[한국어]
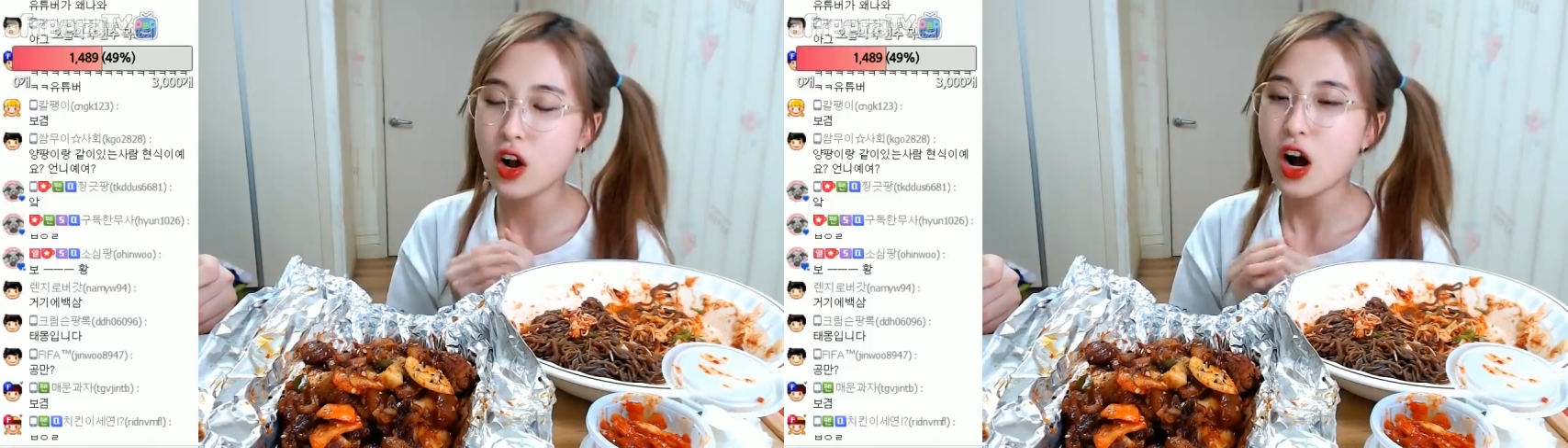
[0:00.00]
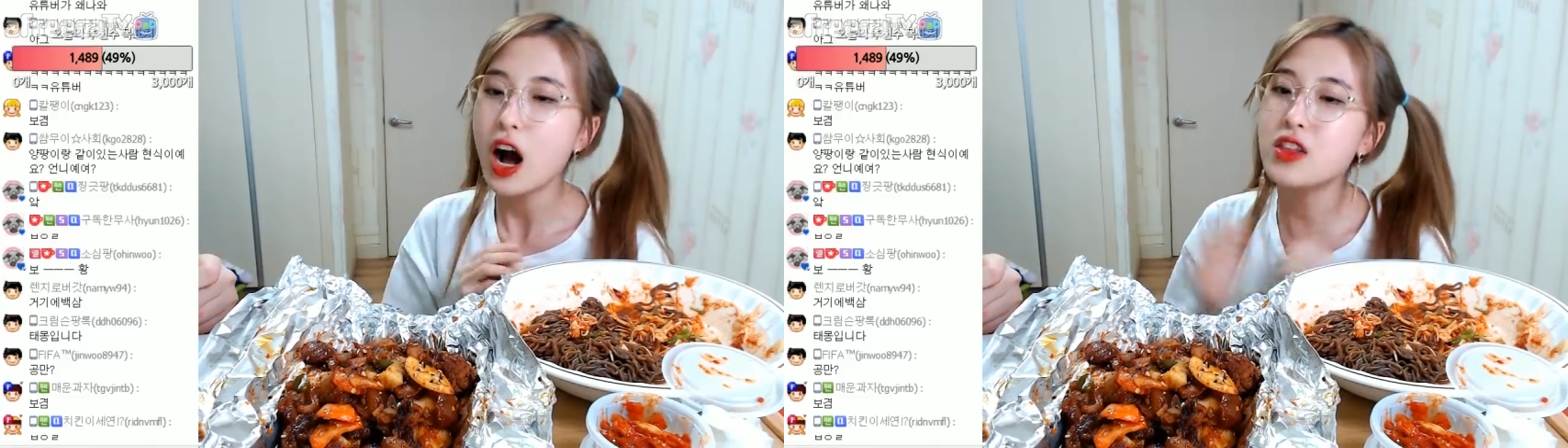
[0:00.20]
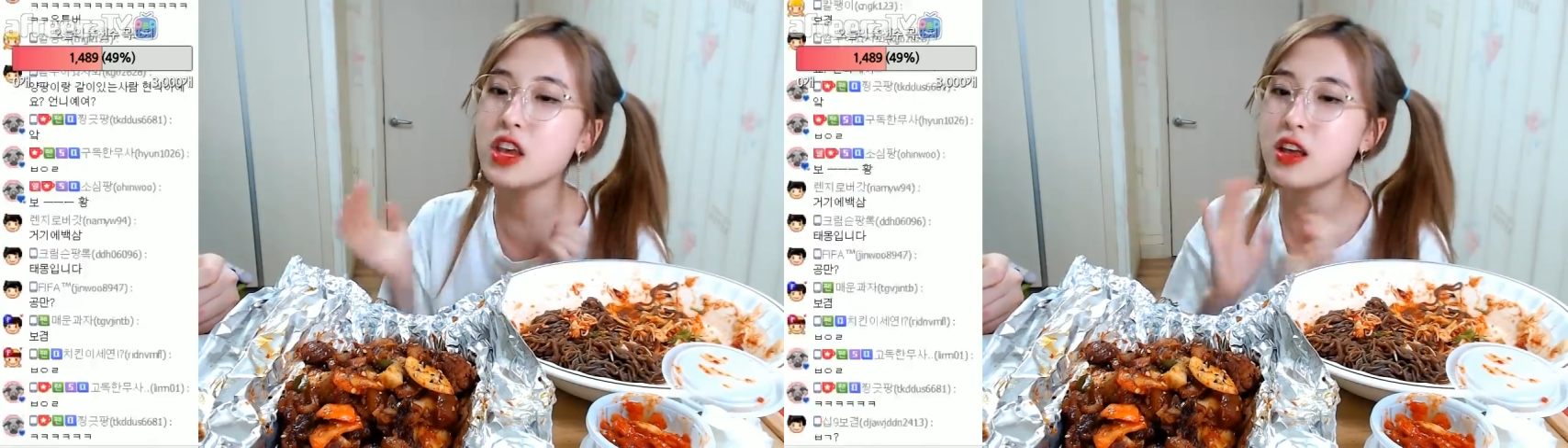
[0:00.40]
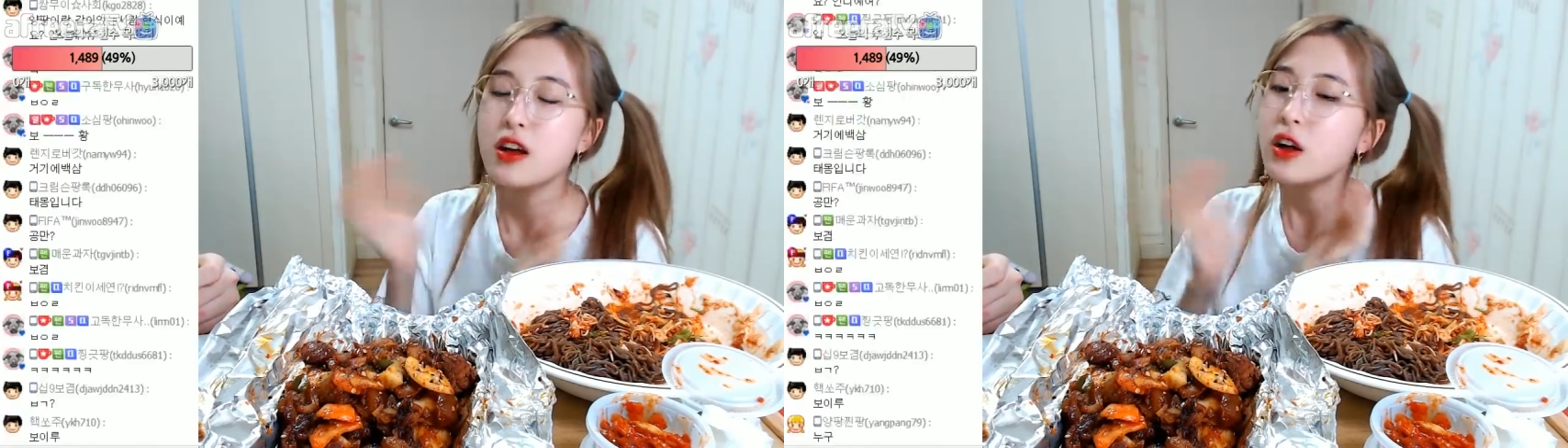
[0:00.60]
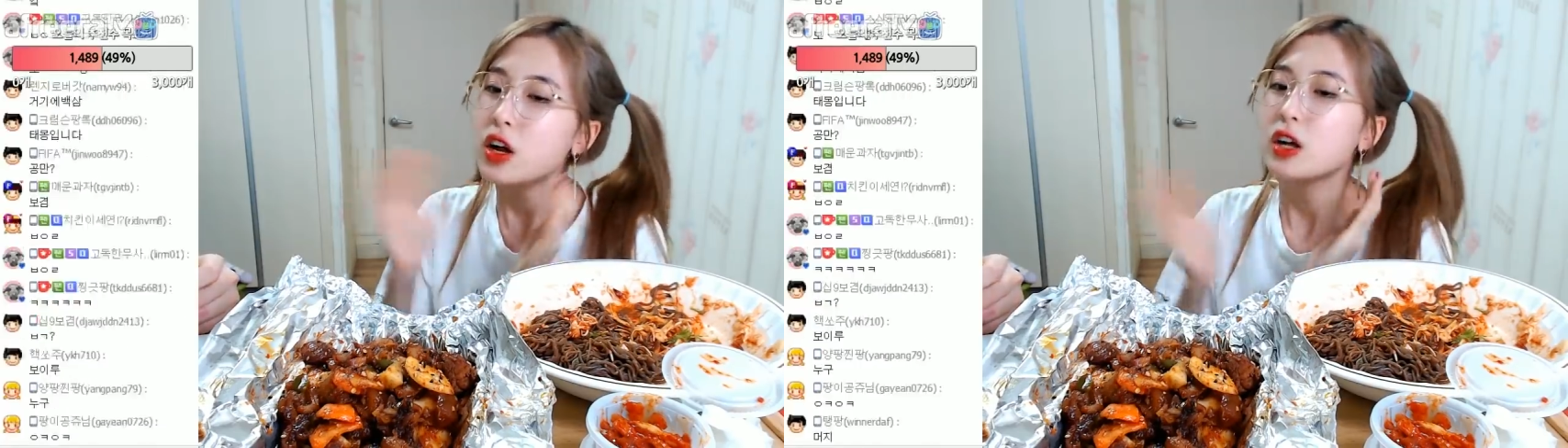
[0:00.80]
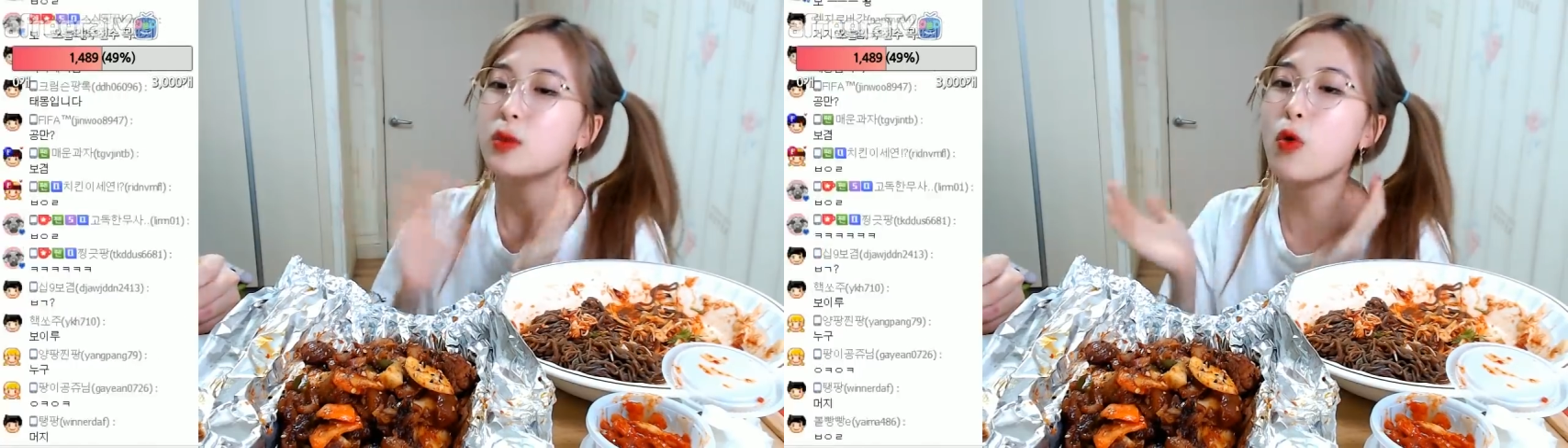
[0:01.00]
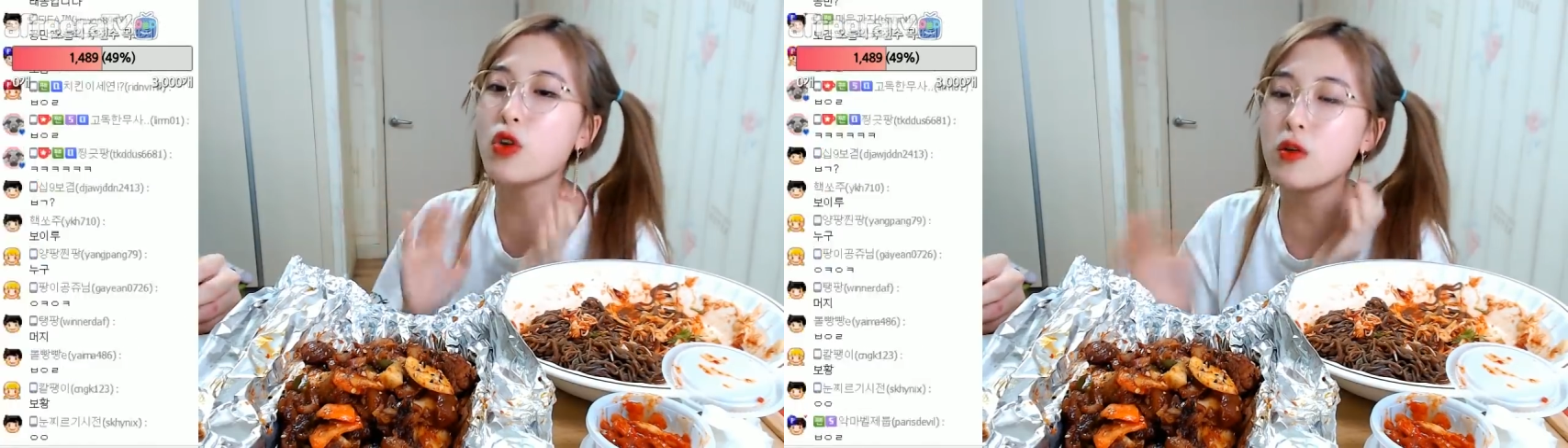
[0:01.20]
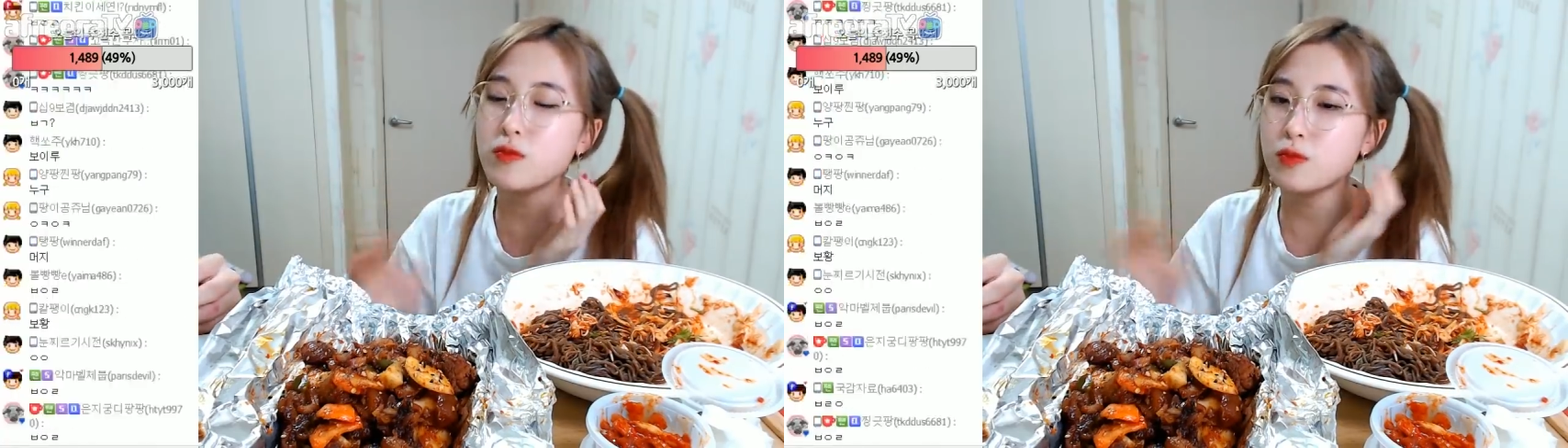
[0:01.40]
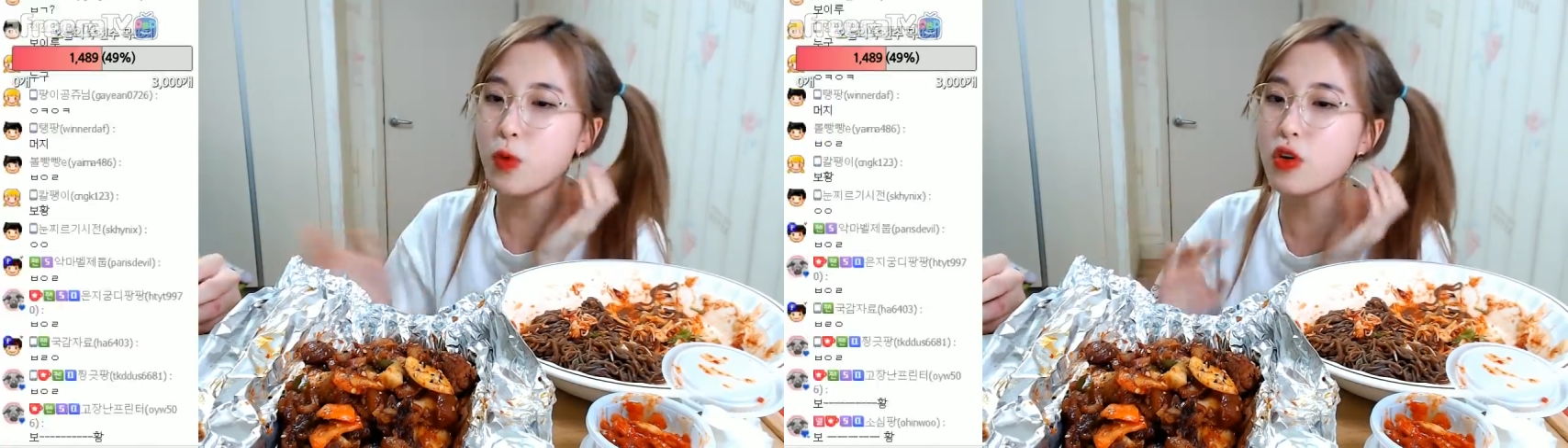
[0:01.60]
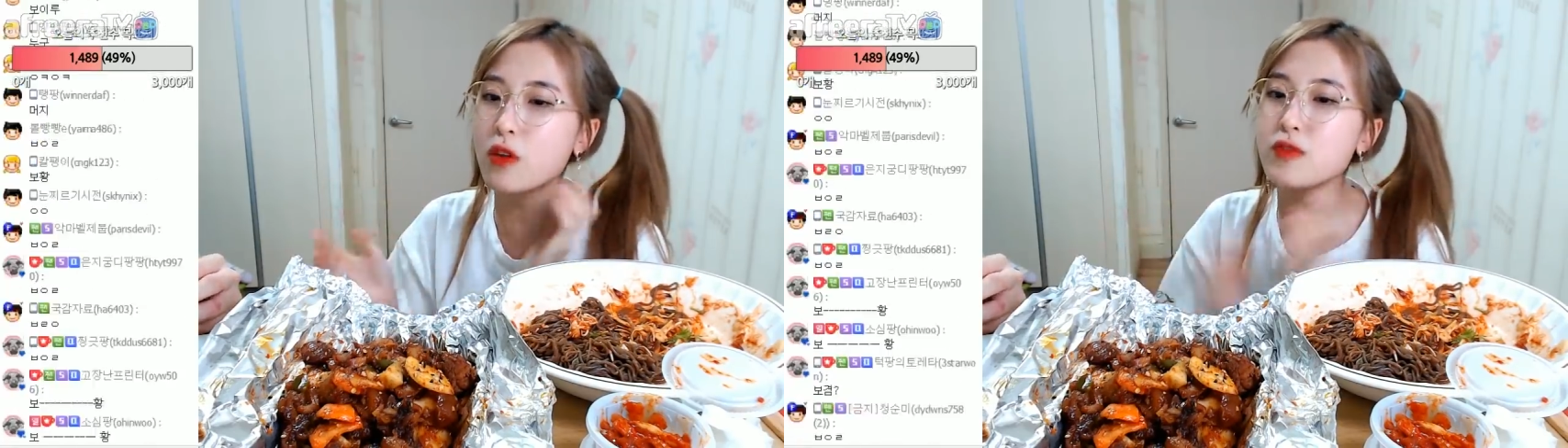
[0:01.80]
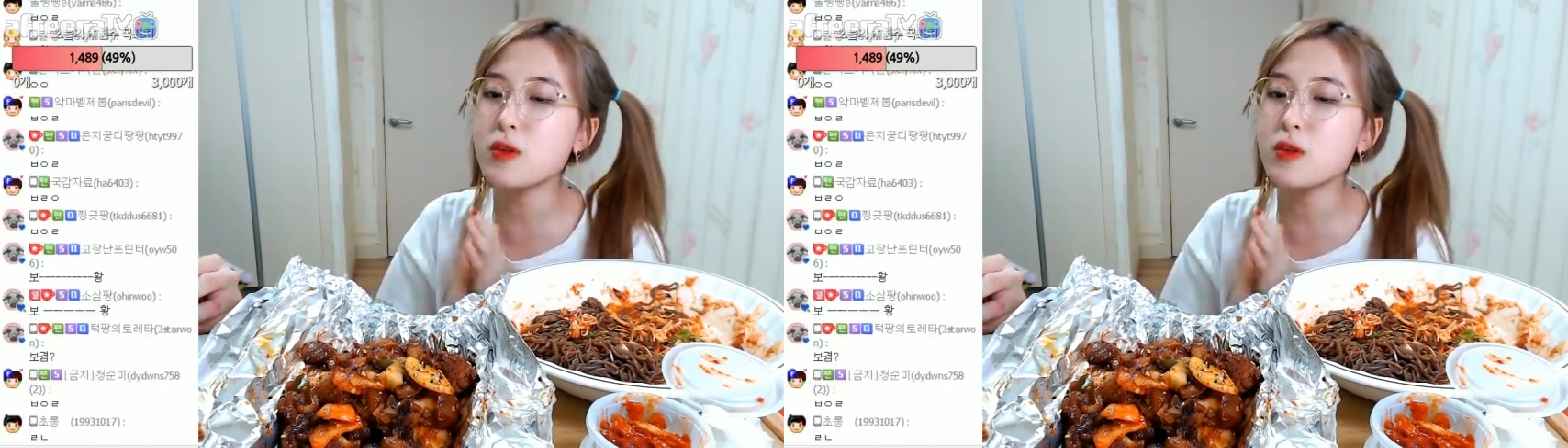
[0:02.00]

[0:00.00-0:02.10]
아니 보겸 보겸님